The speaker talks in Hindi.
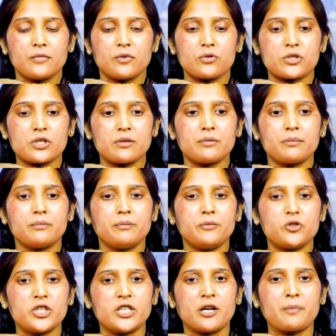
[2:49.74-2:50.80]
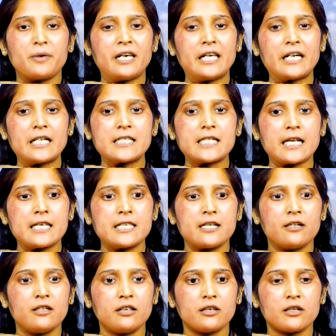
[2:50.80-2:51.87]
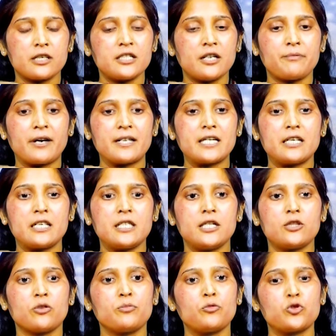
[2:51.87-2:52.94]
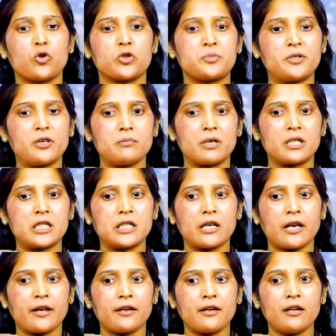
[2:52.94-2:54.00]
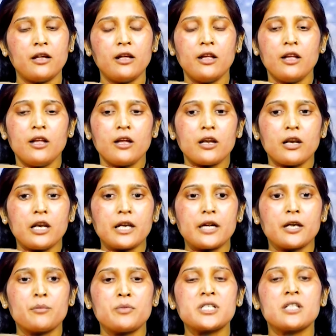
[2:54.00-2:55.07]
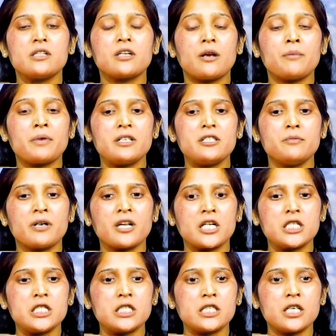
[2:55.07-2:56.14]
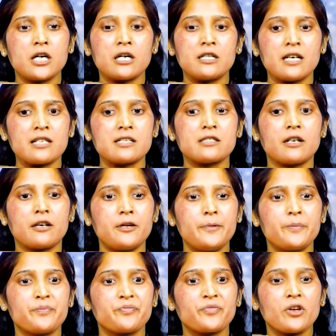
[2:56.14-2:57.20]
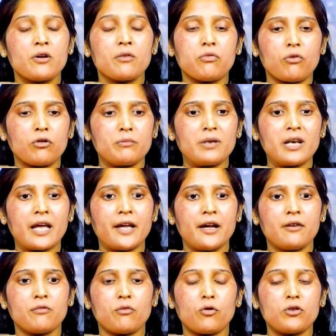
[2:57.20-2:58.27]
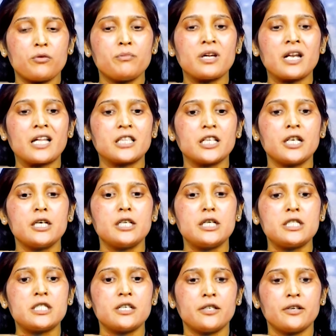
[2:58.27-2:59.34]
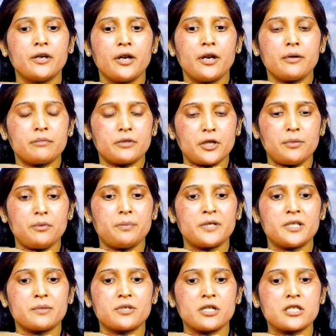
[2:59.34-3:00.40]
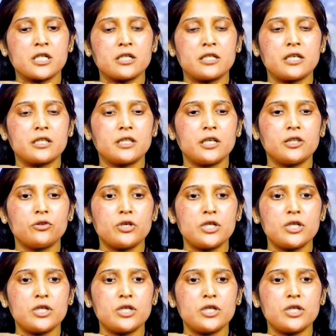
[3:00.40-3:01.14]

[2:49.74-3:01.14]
उसके मुझे घर पे ले गए सारे जने कि यहाँ फ़ायदा नहीं है तो हम दूसरे हॉस्पिटल में भर्ती कराएंगे लेकिन हमने संत रामपाल जी महाराज जी से अरदास करी फ़ोन मिलाया फ़ोन नंबर आते हैं नीचे टीवी पे जब सत्संग देखते हैं तो